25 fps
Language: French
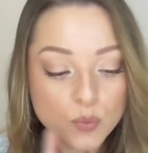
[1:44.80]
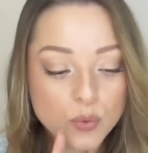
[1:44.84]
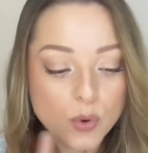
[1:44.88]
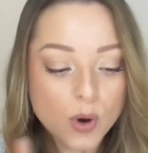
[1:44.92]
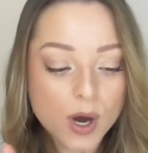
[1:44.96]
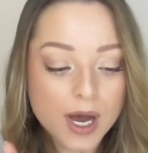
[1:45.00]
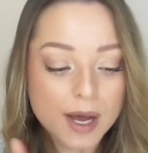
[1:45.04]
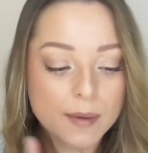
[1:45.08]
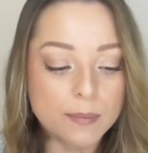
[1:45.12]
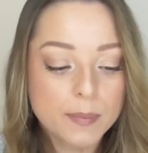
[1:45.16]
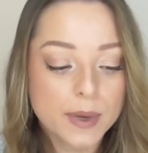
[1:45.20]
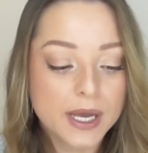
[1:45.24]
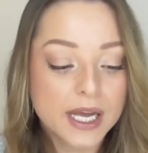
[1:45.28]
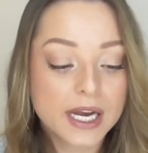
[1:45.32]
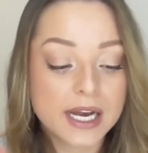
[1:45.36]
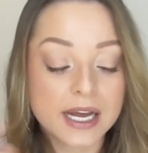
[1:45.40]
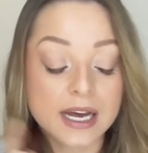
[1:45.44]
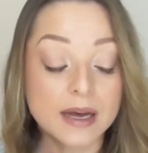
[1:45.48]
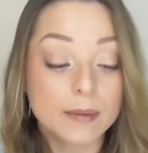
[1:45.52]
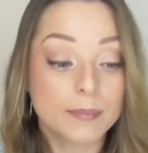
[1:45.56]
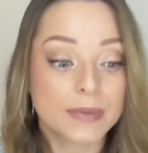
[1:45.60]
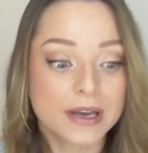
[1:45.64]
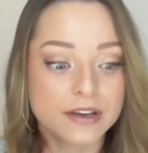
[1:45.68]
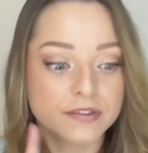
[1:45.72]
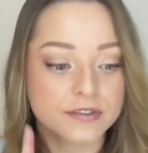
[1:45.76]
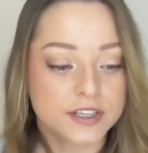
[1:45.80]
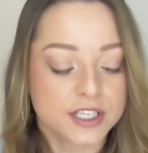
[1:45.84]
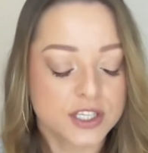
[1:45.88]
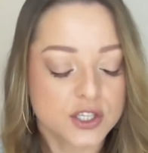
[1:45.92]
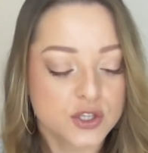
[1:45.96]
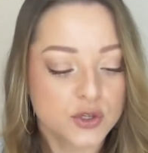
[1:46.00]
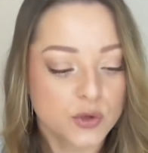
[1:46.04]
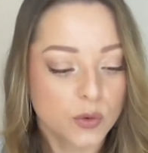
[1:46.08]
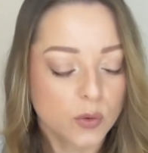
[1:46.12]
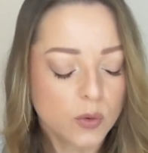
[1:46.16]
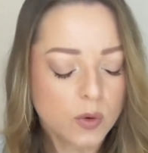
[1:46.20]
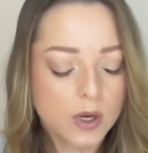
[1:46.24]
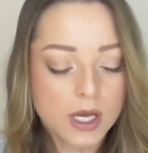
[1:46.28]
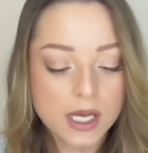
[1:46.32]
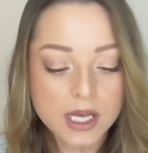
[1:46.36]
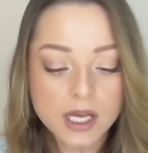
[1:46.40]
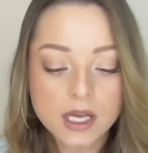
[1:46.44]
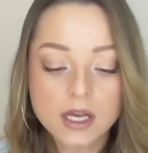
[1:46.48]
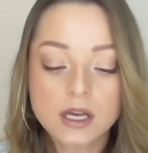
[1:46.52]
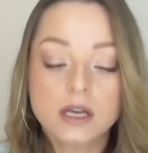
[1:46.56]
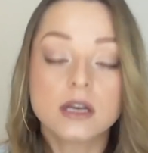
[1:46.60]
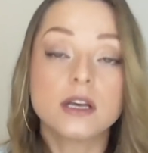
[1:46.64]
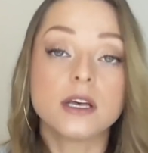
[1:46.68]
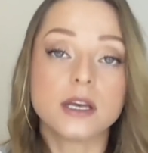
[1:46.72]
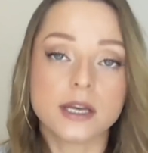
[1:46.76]
pour rappel, à imperfection
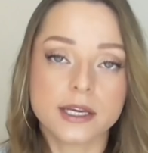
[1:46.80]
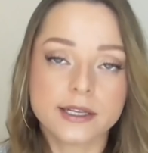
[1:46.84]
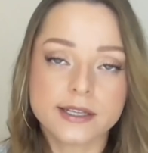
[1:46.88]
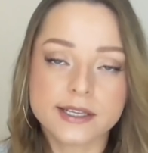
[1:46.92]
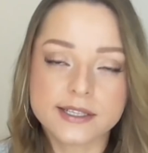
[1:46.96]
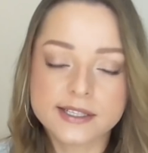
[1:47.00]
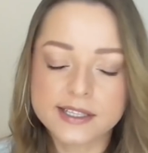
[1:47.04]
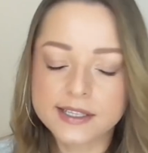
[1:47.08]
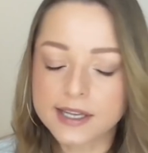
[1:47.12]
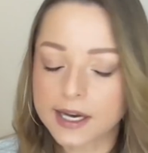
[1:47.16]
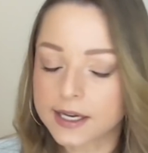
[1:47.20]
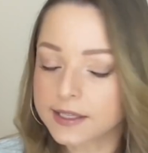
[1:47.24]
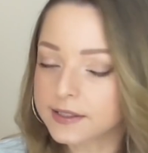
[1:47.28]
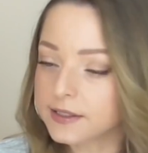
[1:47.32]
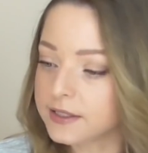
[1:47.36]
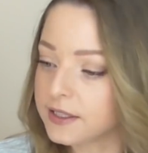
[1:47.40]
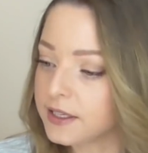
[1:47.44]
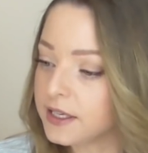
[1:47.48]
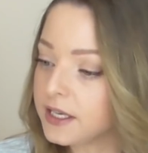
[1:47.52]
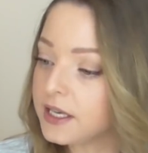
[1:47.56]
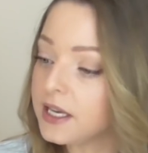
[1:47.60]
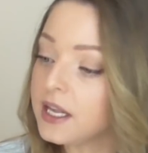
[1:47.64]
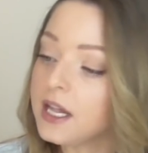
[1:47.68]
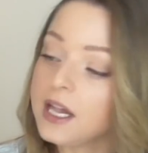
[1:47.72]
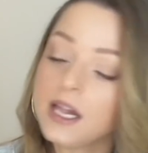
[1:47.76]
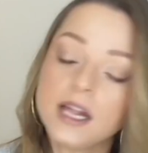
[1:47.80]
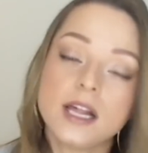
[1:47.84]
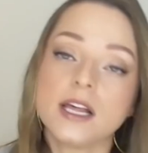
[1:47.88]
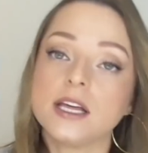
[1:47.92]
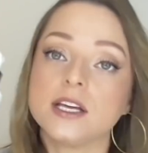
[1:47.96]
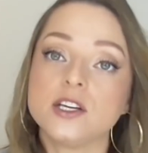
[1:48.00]
déshydraté.